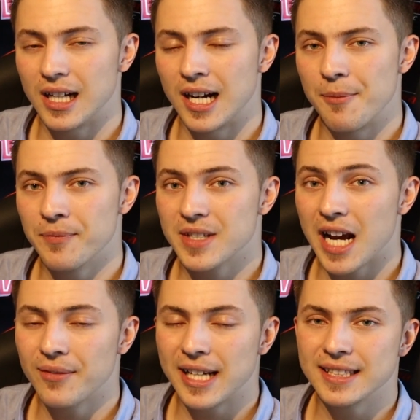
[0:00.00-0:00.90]
Ähm,
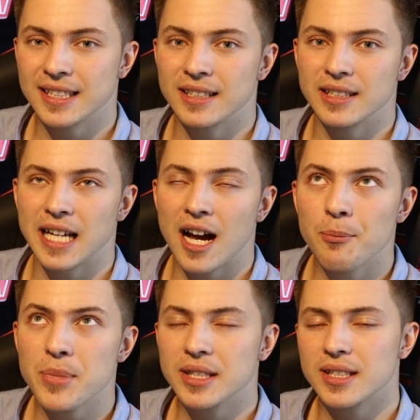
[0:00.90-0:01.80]
teilweise ja
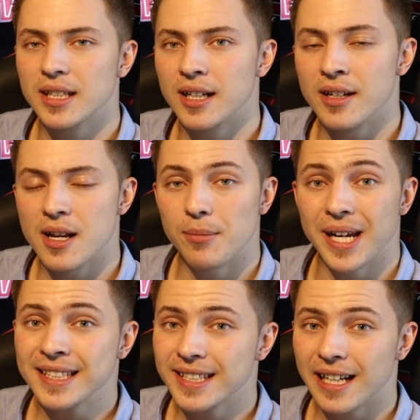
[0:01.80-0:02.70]
mit äh,
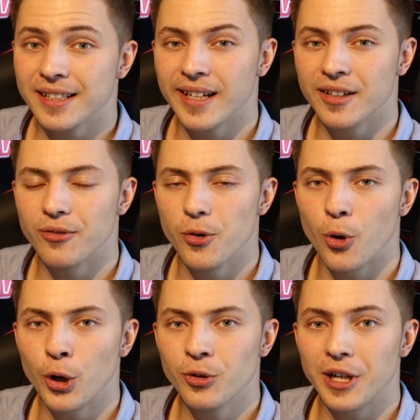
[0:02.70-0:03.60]
Platzhaltern von
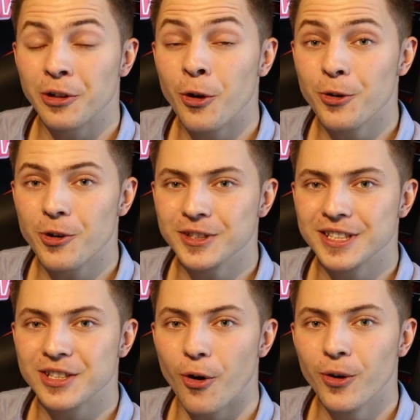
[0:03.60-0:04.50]

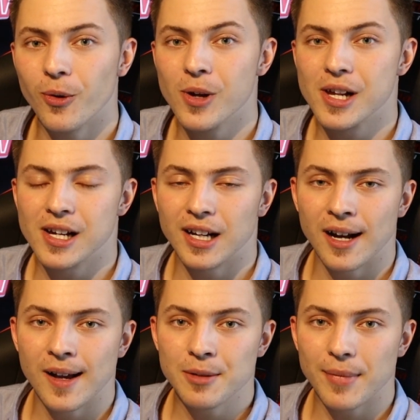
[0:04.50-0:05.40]
999 Euro
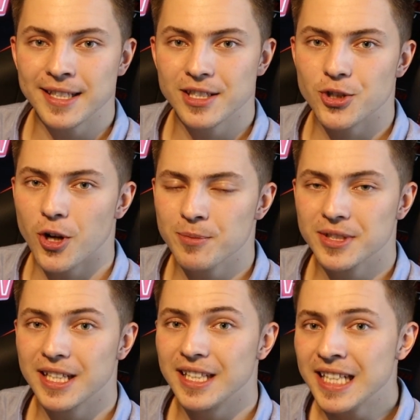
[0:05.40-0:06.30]
äh, in manchen
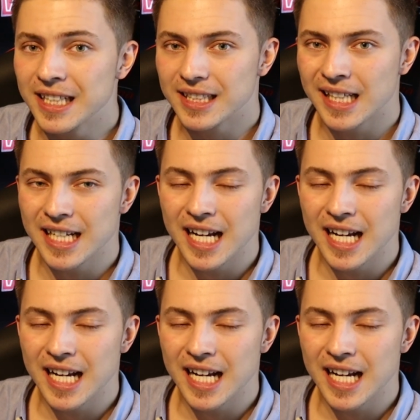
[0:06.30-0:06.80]
Shops geleakt.